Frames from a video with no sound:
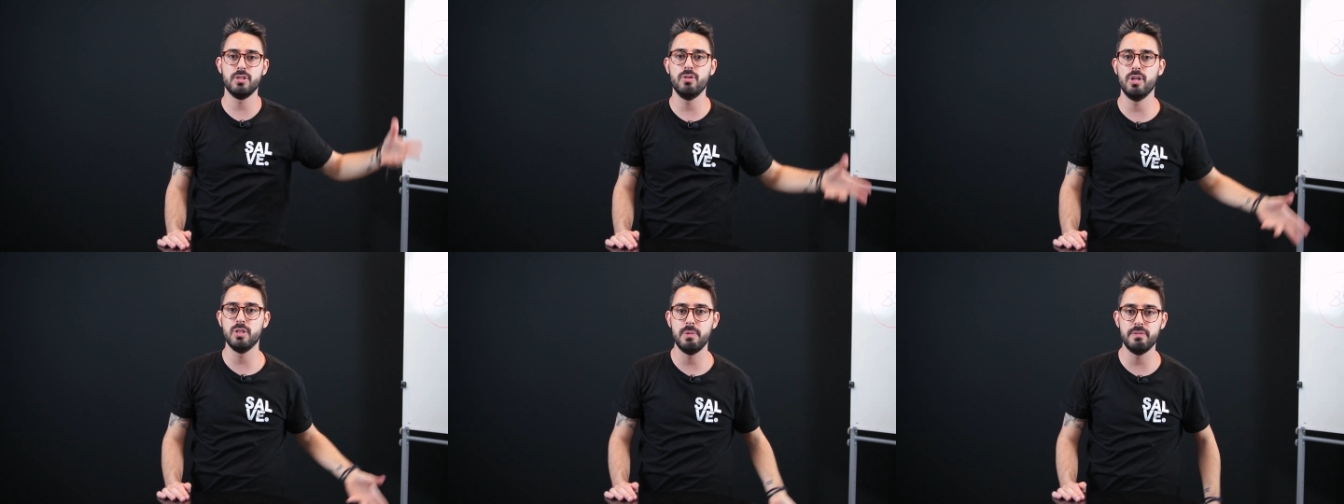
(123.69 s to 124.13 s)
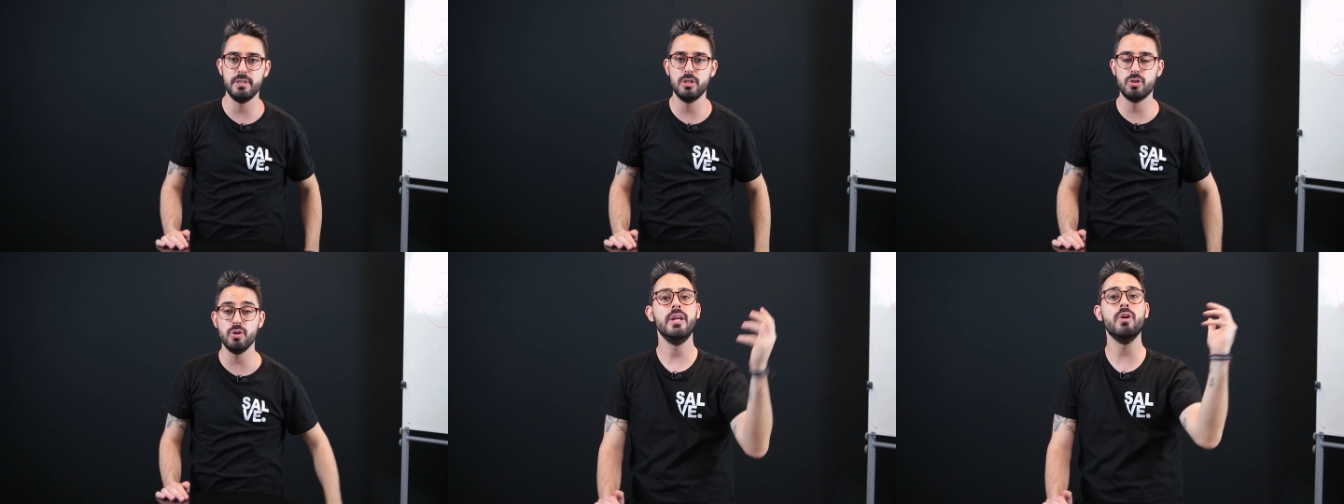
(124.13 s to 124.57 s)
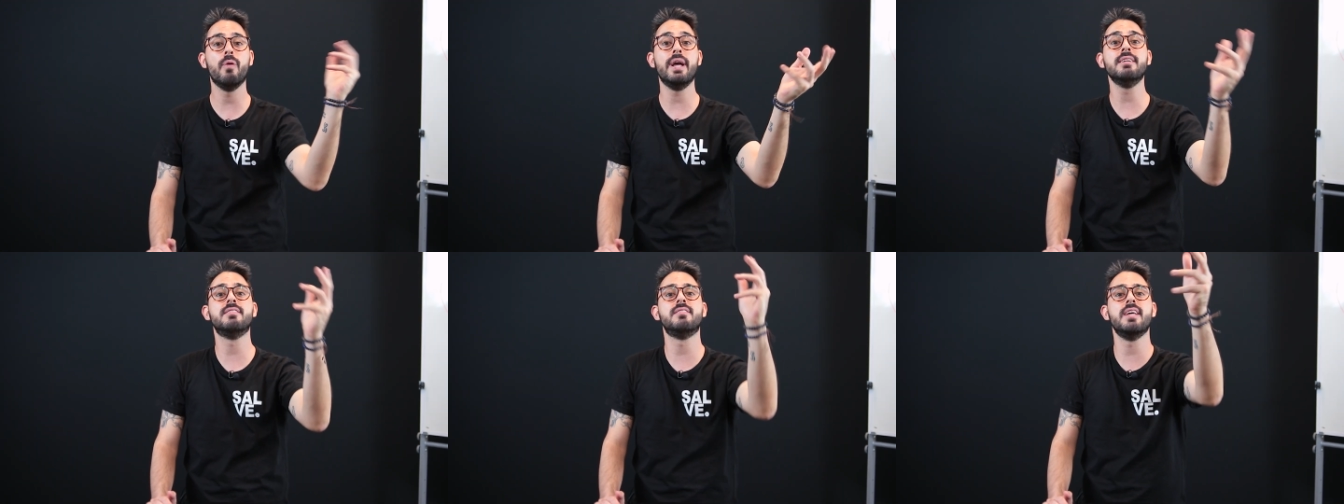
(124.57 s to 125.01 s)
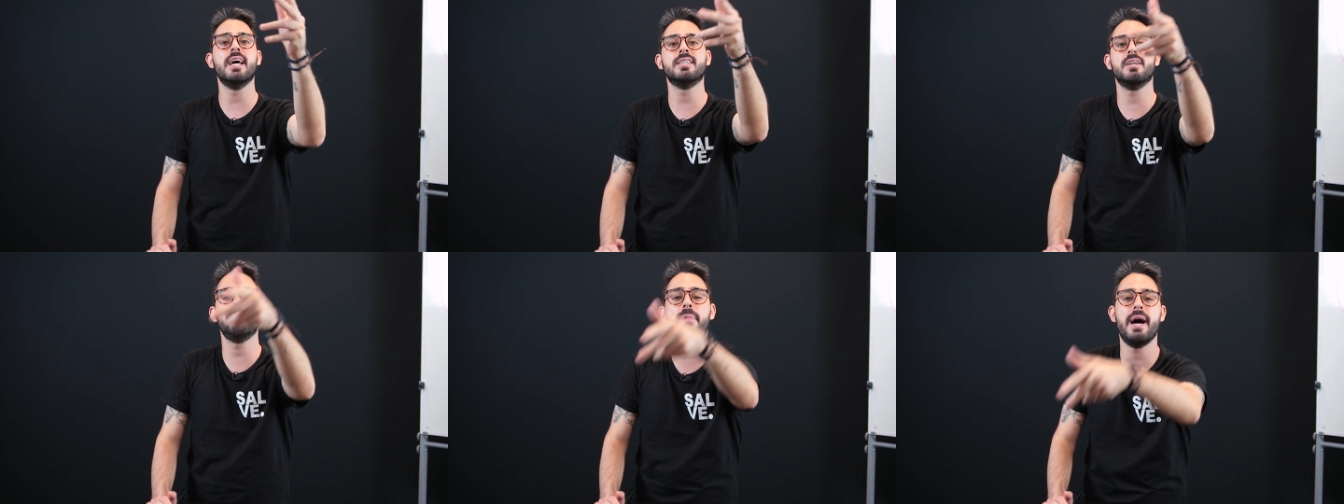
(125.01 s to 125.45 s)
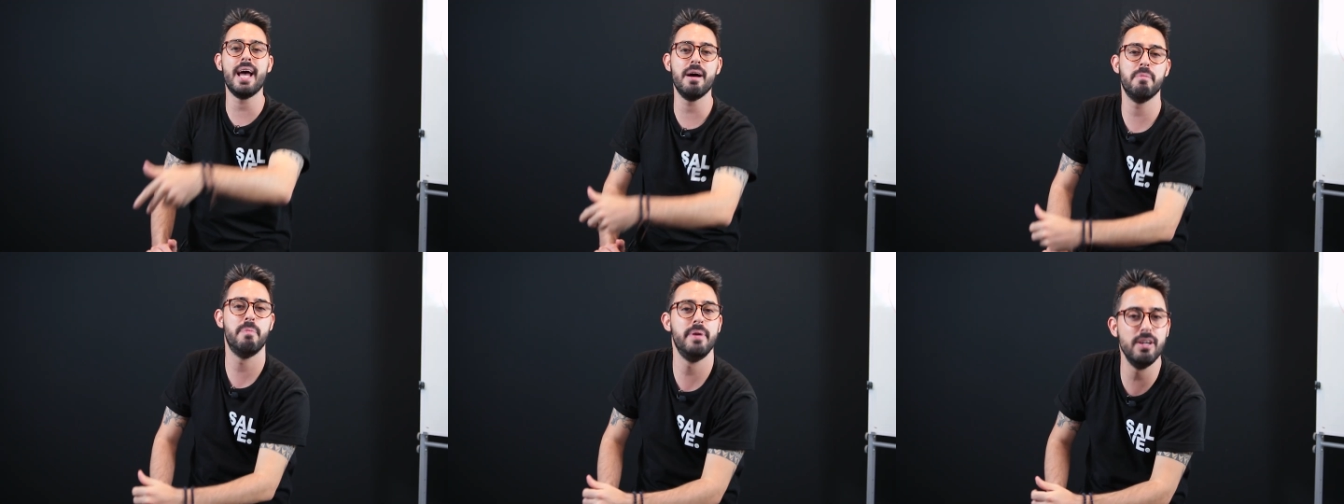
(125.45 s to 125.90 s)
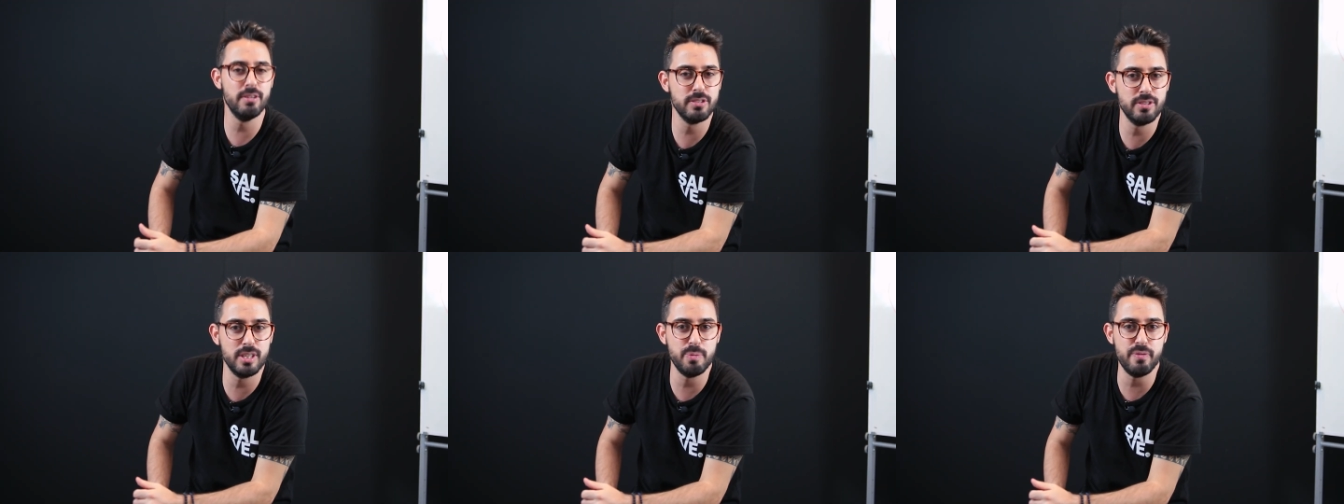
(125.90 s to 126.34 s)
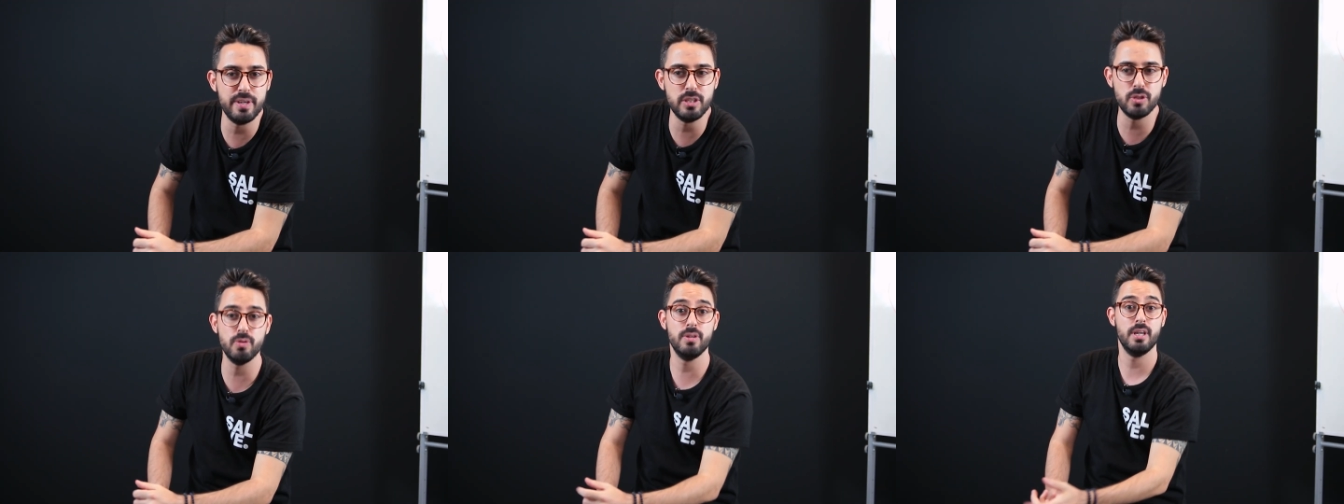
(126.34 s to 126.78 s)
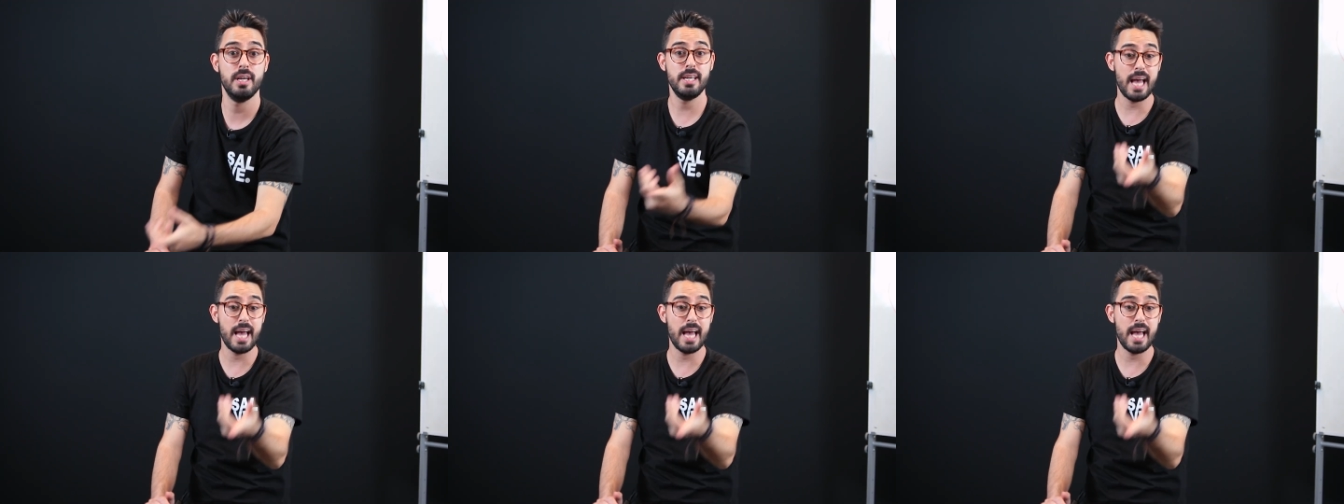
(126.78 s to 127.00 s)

de 2021 e o enseja para abril de 2021.